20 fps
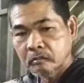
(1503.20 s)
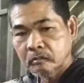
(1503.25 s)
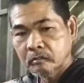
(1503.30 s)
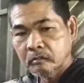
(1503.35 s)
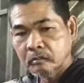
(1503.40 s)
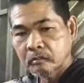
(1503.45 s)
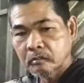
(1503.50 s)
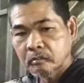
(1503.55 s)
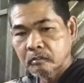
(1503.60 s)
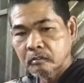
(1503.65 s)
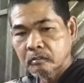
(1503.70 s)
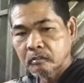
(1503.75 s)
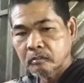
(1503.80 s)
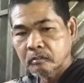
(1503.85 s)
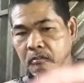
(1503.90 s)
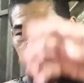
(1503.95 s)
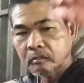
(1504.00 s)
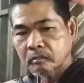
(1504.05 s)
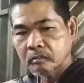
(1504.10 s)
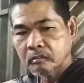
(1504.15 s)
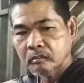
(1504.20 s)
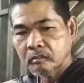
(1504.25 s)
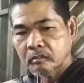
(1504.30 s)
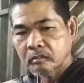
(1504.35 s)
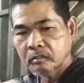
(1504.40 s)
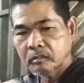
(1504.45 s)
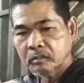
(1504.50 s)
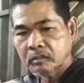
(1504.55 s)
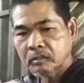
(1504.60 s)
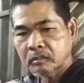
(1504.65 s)
Yung naglalakad na
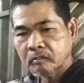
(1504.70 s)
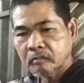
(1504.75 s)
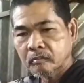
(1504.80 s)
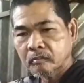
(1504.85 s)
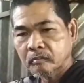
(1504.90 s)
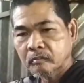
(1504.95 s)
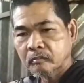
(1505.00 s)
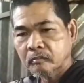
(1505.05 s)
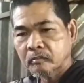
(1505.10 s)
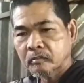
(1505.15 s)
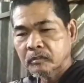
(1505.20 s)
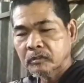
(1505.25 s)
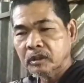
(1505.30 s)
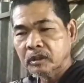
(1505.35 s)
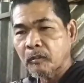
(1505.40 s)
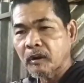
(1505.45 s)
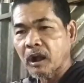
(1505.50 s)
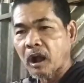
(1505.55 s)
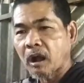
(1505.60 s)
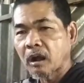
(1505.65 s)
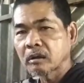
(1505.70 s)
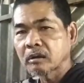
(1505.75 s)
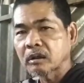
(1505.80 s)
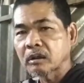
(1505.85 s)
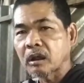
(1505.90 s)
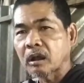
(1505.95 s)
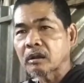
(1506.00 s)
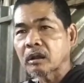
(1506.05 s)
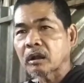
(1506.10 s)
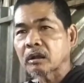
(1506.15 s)
may santo. Sa baga,
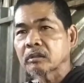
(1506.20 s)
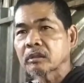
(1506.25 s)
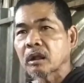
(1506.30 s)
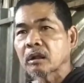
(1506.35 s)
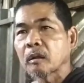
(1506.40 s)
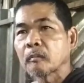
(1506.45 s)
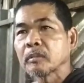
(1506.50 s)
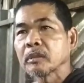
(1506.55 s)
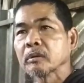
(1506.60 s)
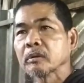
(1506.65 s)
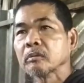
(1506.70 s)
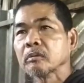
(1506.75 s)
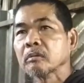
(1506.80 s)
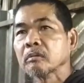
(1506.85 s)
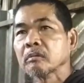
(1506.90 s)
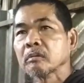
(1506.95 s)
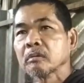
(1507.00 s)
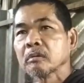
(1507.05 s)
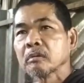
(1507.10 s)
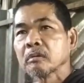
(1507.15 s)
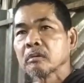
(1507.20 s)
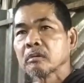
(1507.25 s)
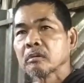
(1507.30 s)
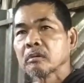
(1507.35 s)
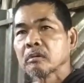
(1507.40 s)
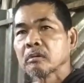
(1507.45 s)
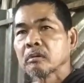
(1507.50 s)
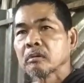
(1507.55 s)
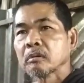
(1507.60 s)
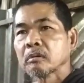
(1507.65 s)
naglalakad Proces- na gabi yun.
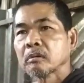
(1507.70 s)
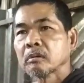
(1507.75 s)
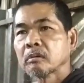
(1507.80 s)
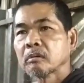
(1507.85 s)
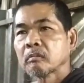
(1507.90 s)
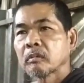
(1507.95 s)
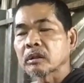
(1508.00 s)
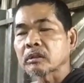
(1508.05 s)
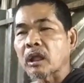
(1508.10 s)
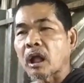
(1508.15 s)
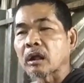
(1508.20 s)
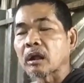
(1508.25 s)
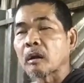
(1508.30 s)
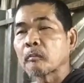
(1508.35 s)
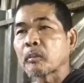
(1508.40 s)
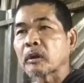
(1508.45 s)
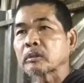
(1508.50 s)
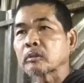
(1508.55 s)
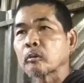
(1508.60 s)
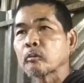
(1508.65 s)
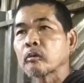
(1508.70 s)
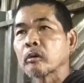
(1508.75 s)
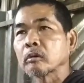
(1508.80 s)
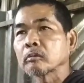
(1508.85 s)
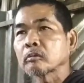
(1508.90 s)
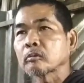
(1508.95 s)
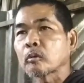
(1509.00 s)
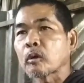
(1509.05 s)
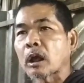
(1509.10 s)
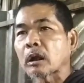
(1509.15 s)
Prosesyon. May tanga pa
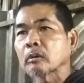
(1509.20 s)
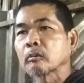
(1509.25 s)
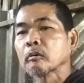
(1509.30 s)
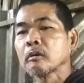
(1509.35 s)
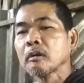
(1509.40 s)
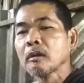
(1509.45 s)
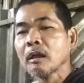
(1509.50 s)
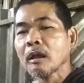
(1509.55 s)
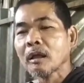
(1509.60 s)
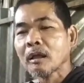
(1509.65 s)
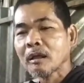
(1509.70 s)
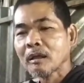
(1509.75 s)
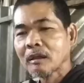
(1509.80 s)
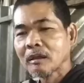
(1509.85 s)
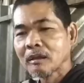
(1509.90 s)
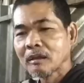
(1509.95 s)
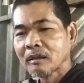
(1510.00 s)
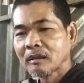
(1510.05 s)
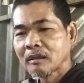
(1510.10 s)
tuk- tukarol. Oo.